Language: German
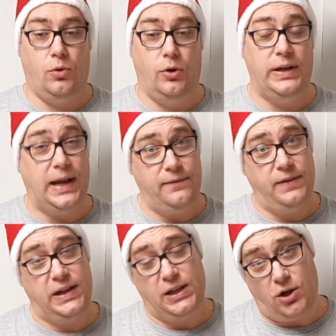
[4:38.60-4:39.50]
Und dann
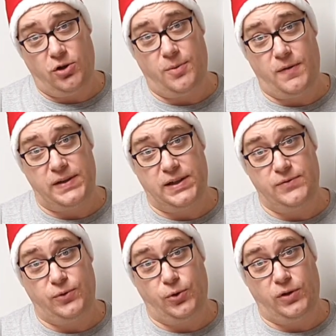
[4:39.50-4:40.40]
werde ich auch nochmal was
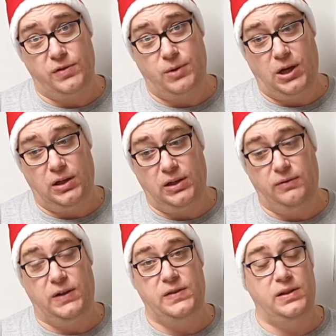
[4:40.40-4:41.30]
ganz Verrücktes machen.
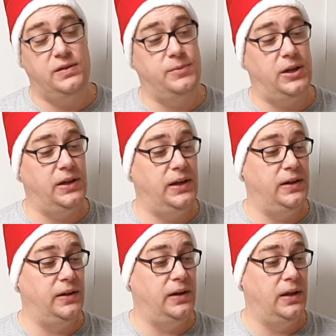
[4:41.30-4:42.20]
Ich werde es diesmal
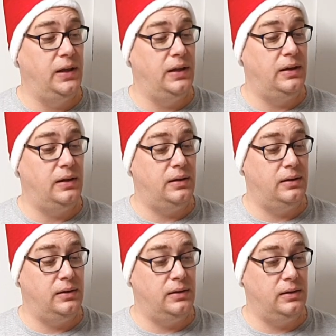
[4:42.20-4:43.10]
in einen
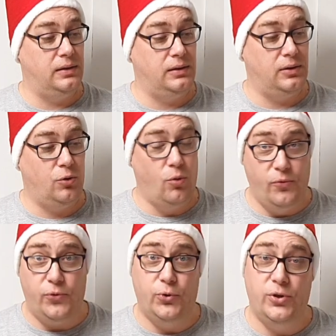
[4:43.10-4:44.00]
äh,
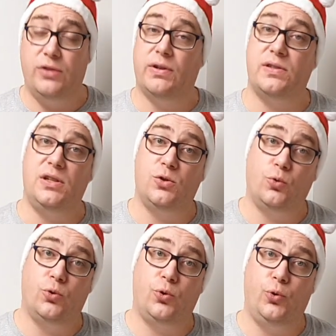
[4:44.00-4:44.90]
umfüllen. Ich werde es nicht
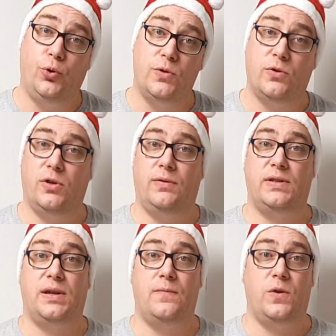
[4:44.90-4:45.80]
runterkühlen, sondern ich
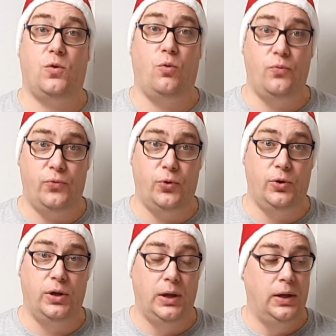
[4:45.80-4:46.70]
werde es einfach
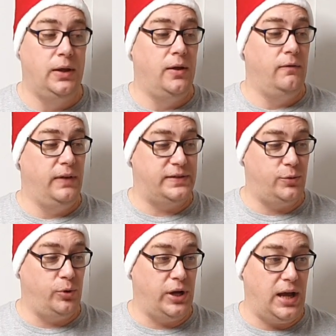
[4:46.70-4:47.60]
umfüllen, werde es
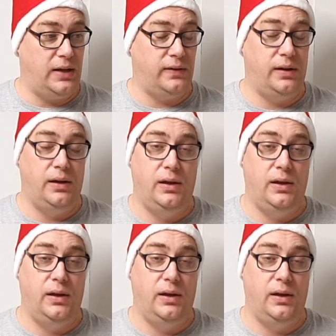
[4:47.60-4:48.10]
über Nacht